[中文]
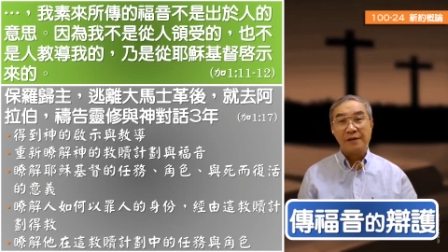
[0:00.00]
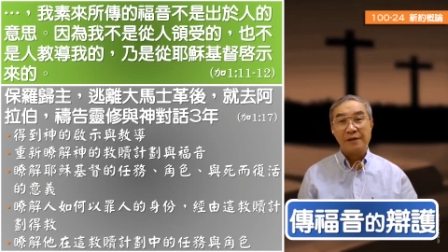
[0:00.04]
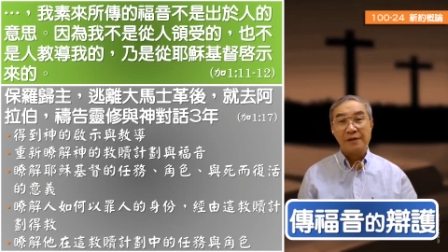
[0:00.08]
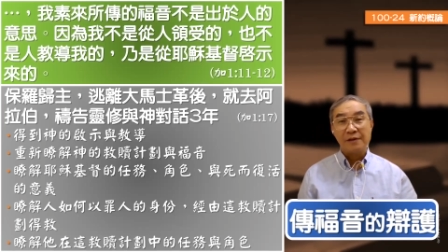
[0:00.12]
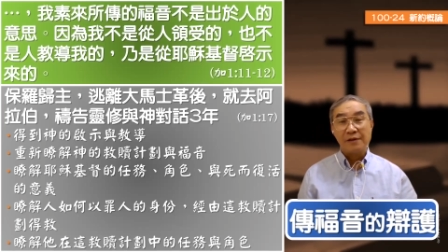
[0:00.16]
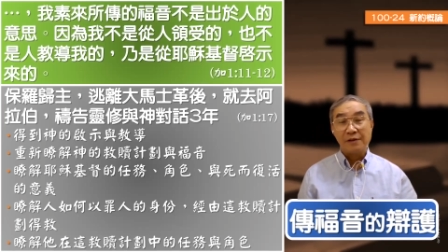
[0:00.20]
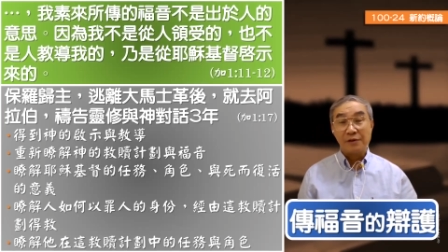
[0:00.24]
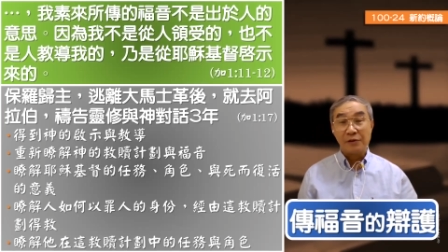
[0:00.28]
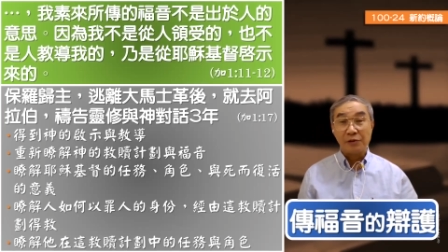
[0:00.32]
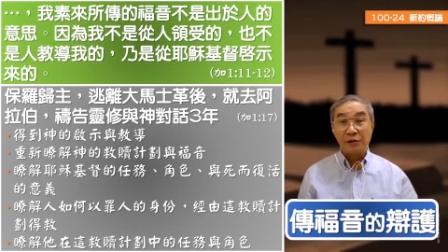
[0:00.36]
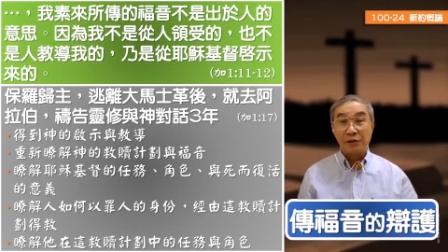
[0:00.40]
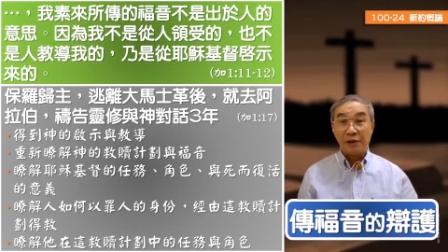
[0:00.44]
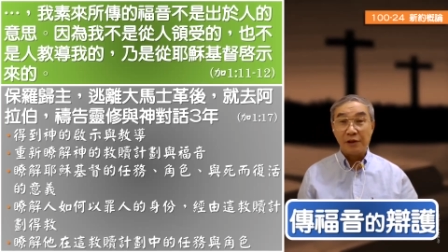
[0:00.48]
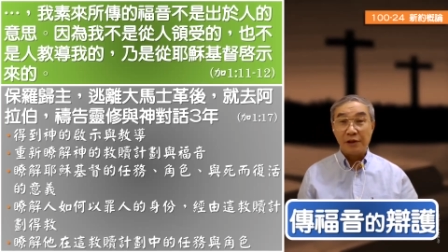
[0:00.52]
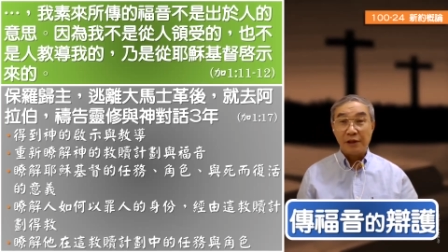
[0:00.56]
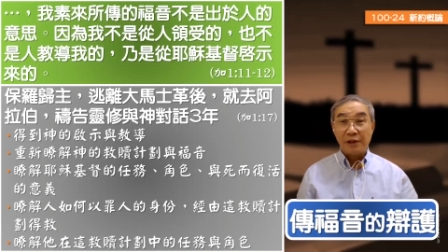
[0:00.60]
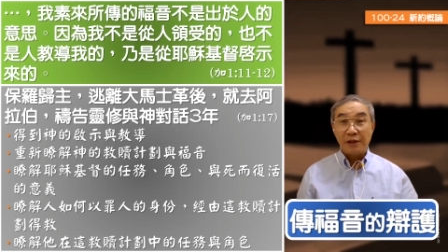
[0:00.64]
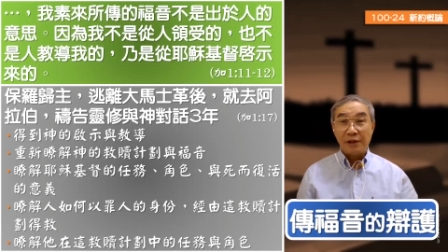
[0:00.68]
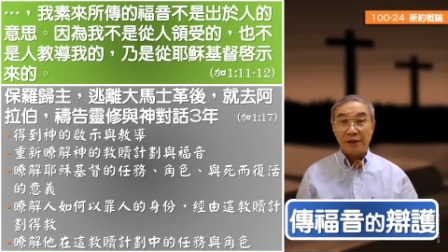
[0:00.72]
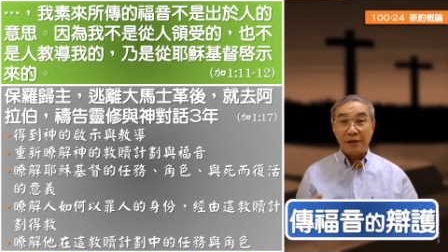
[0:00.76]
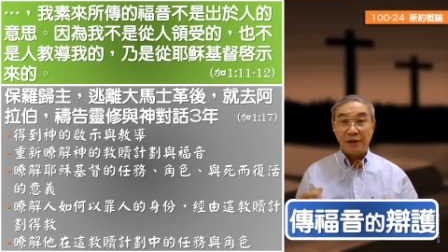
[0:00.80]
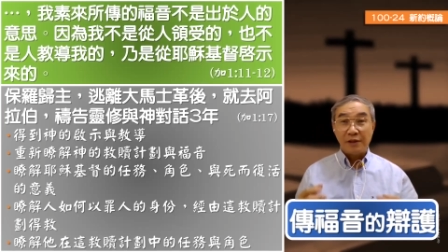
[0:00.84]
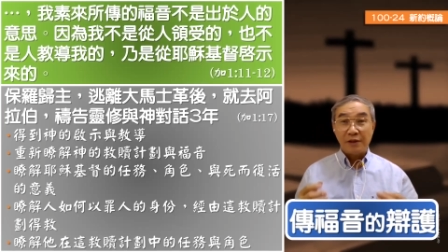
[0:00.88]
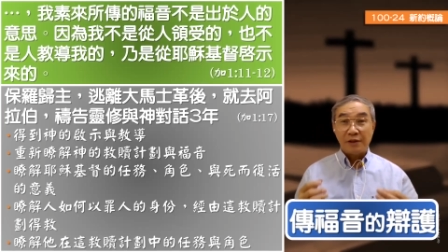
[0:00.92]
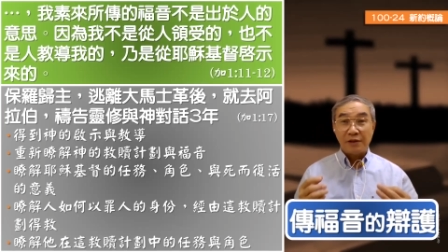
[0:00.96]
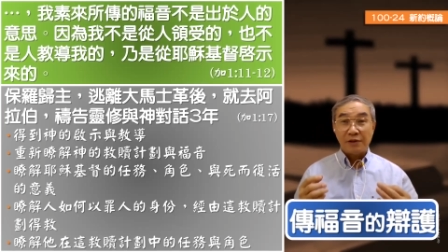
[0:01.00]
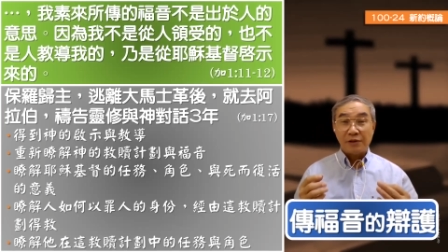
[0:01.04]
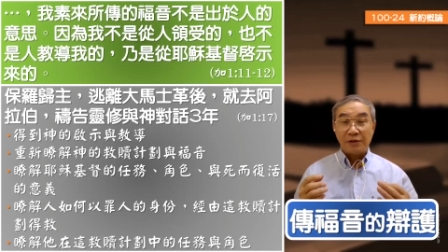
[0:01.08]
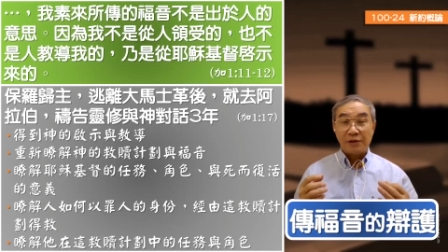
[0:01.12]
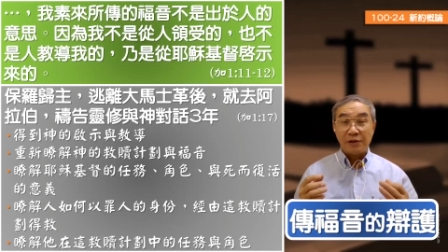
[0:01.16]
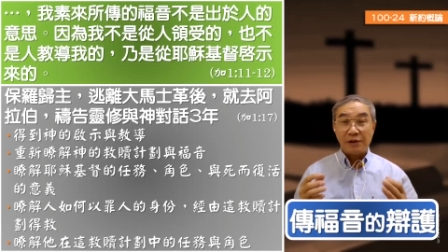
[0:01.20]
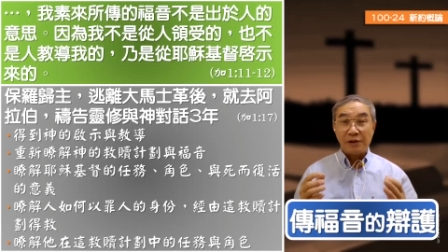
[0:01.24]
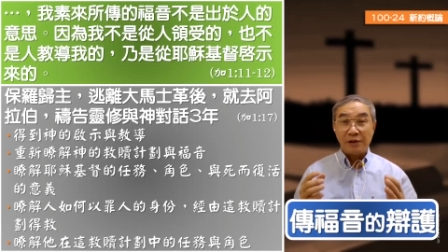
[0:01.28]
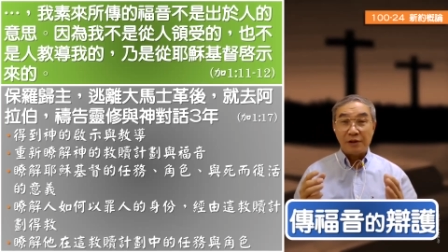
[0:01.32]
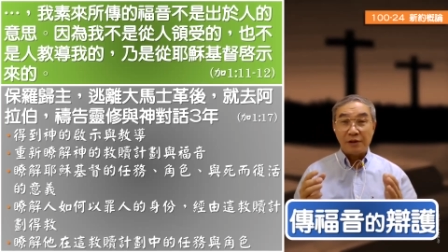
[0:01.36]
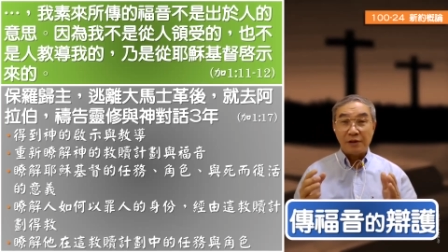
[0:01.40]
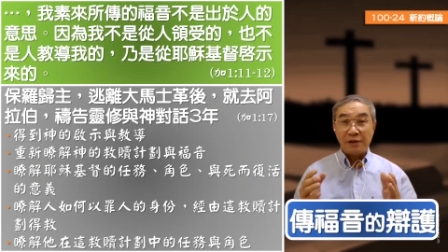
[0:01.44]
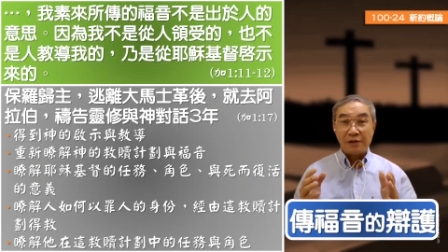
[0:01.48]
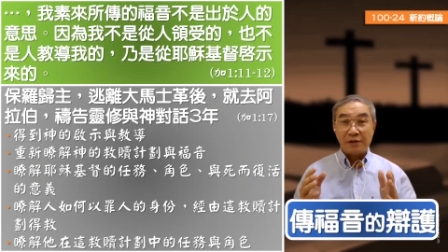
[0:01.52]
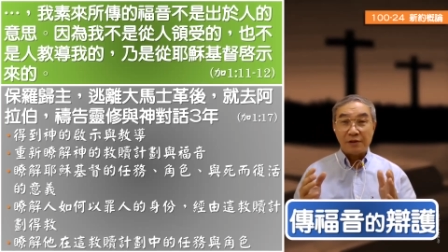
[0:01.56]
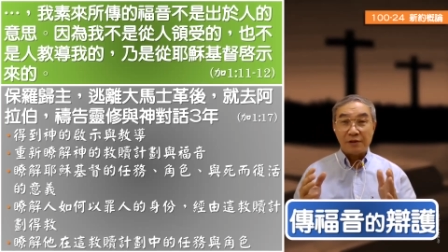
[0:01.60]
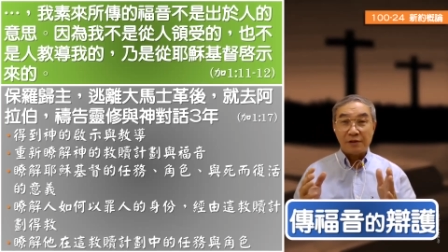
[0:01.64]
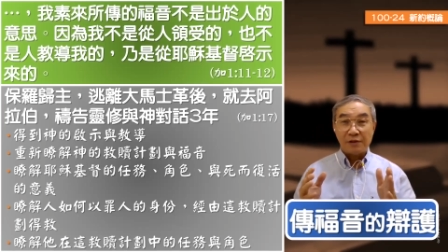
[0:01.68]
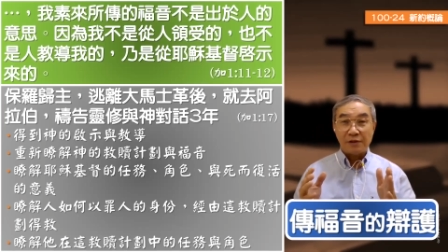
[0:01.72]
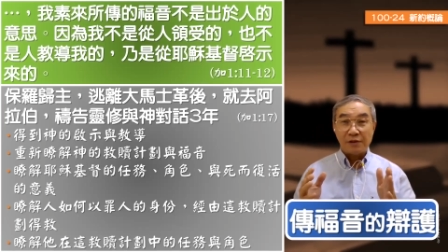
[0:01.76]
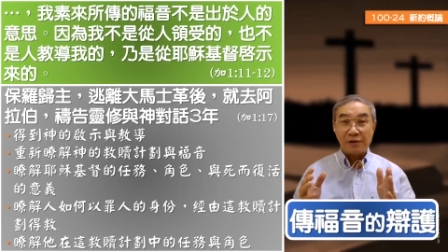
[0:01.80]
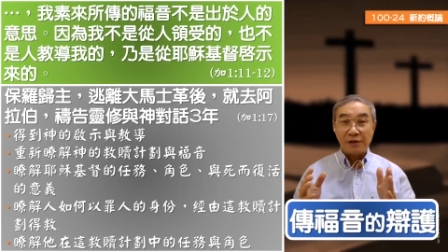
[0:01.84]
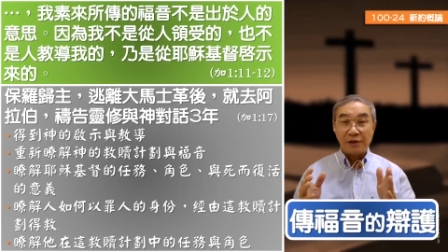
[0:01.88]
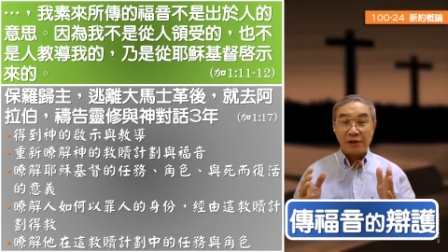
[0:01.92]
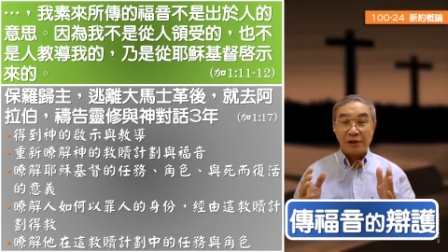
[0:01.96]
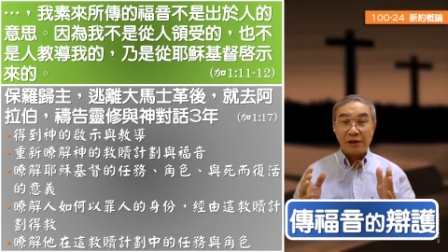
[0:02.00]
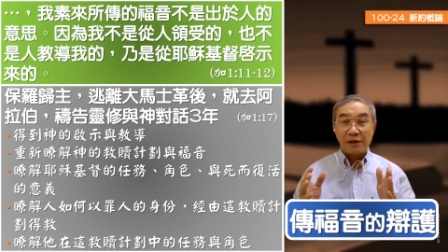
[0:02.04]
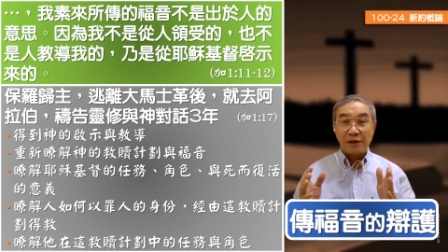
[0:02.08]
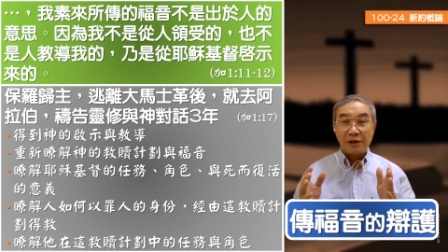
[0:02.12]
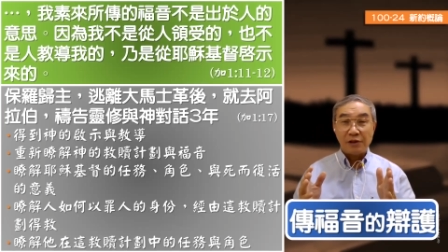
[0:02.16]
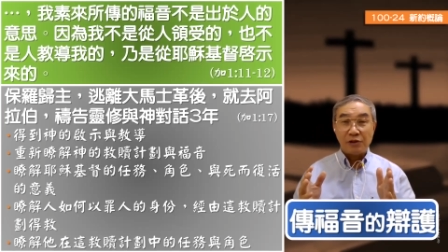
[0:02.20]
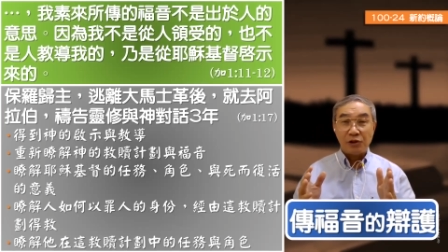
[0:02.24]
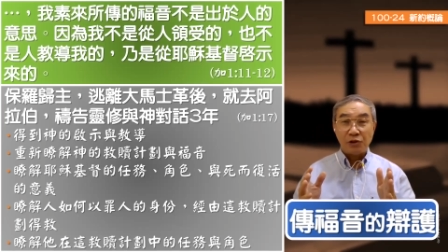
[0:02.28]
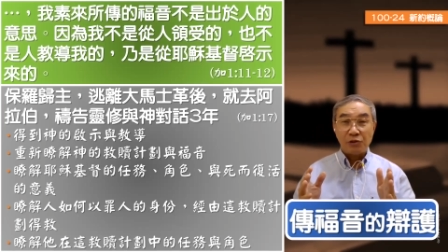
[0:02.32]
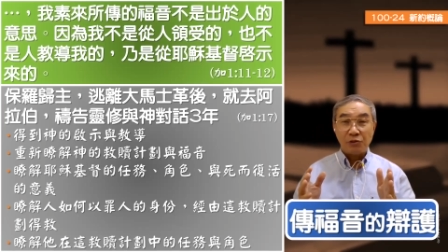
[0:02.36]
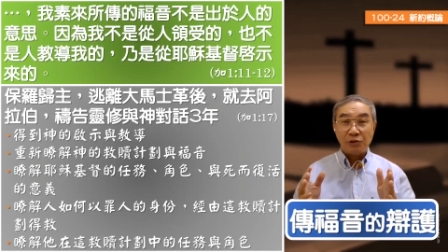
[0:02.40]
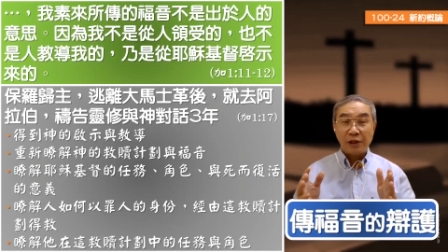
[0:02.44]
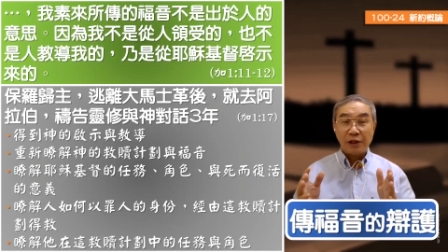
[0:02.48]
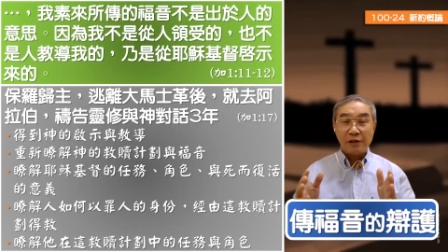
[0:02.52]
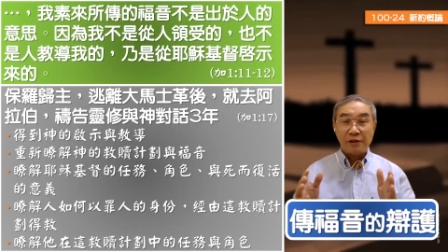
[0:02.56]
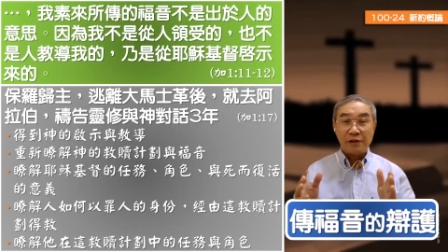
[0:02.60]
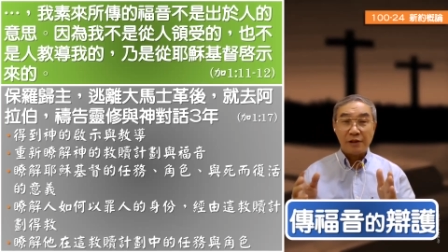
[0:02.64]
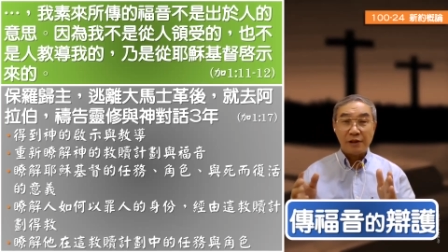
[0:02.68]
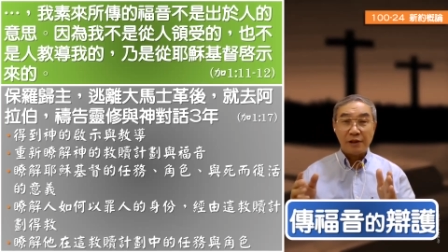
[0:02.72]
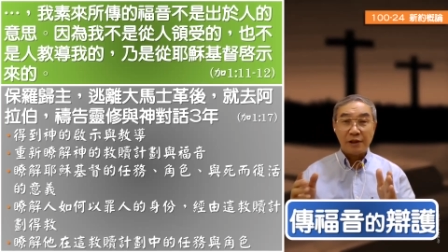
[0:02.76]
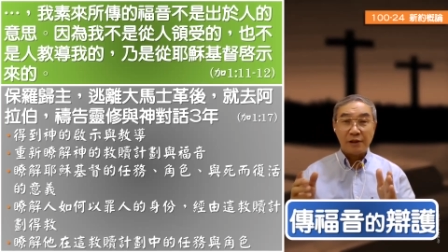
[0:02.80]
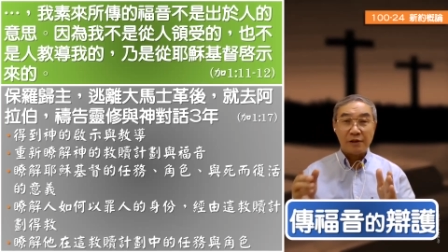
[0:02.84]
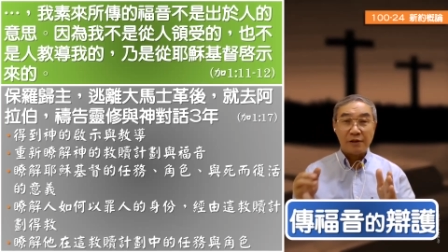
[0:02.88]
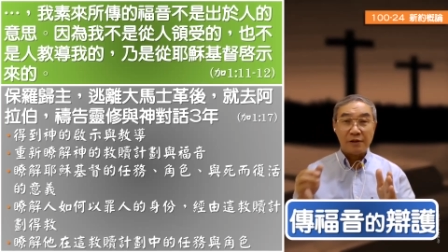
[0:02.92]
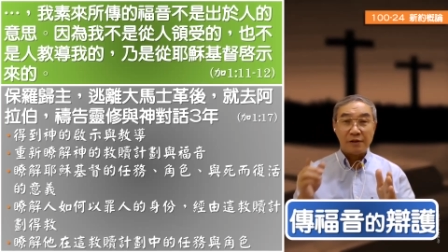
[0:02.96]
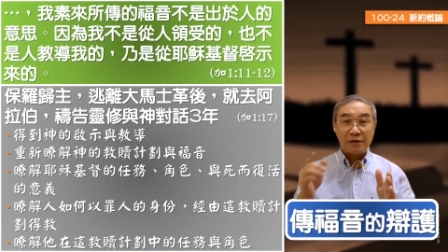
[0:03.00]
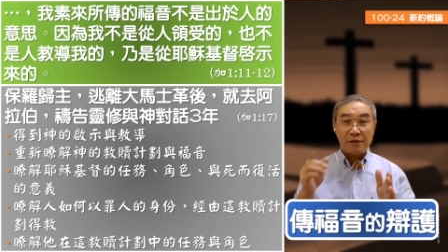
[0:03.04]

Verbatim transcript: 啊，所以，所以，所以这个犹大尔在